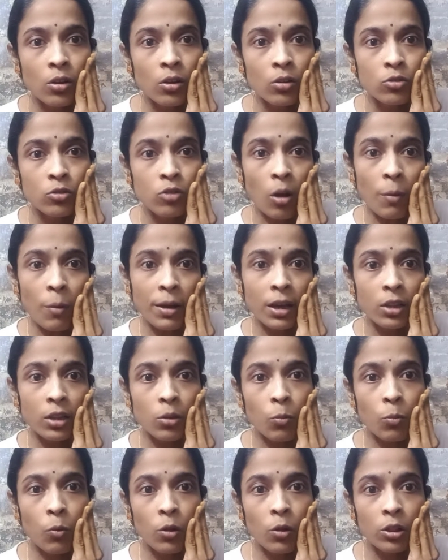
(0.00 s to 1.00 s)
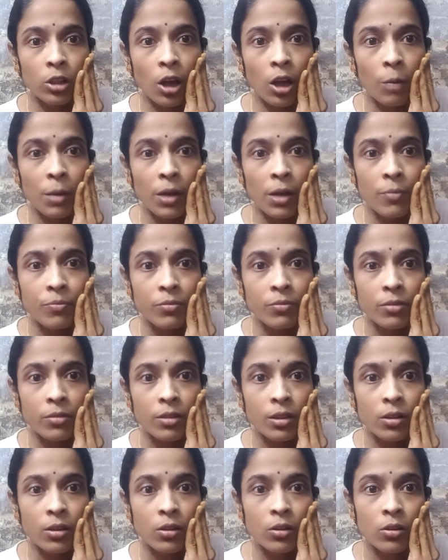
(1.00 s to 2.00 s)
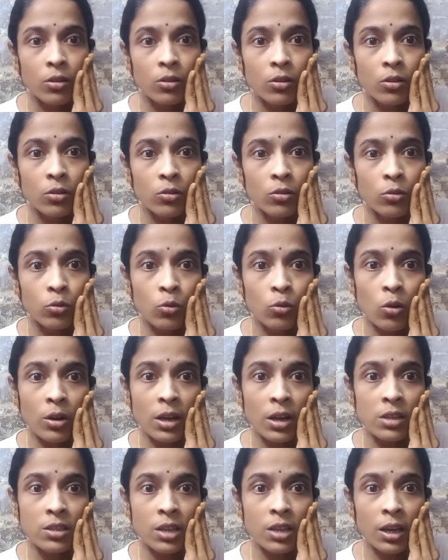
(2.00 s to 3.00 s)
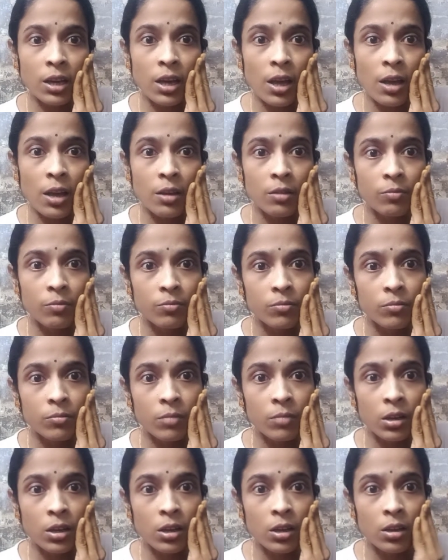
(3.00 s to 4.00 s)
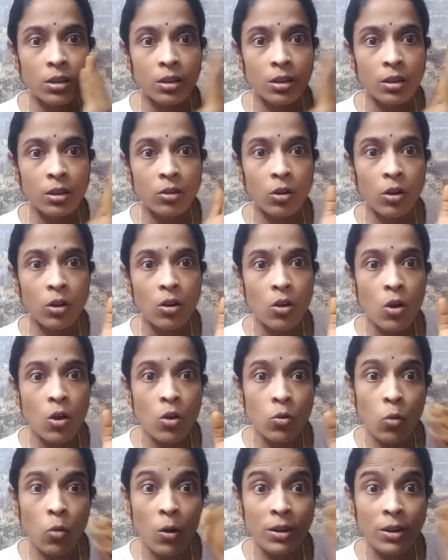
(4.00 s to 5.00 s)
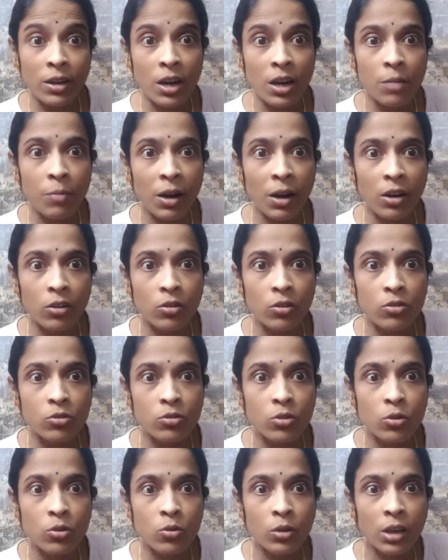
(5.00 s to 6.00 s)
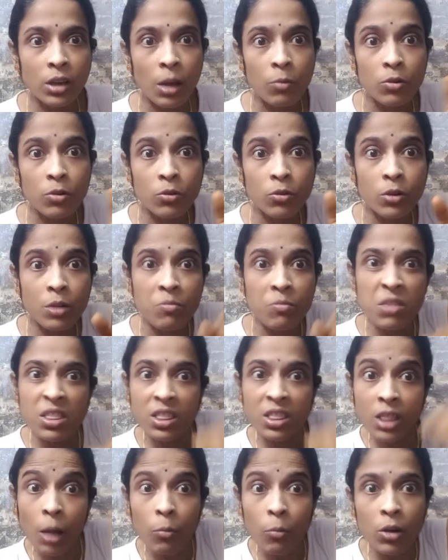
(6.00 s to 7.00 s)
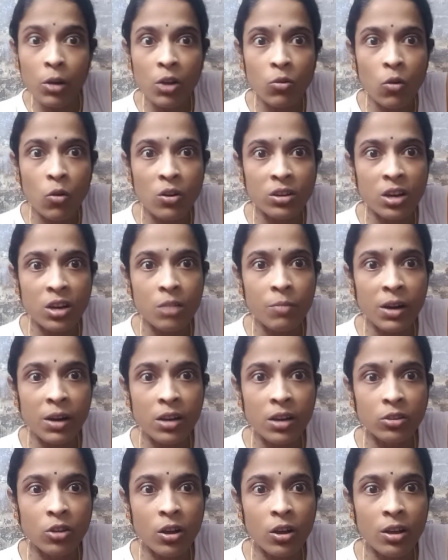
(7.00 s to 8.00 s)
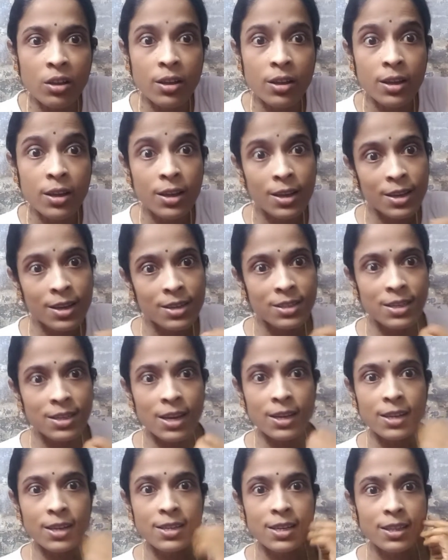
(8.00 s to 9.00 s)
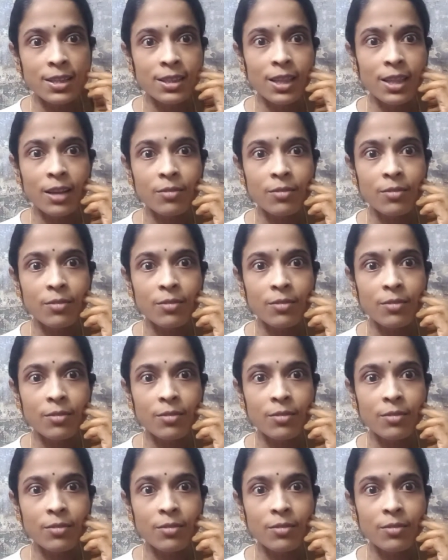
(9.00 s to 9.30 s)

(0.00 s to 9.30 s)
সবাইকে তো বলতে হবে তোর কাছ থেকে এই মানে কন্টেন্ট বানানোর জন্য কেমন করে মিথ্যা বলে কন্টেন্ট বানাতে হয় সেটা শিখতে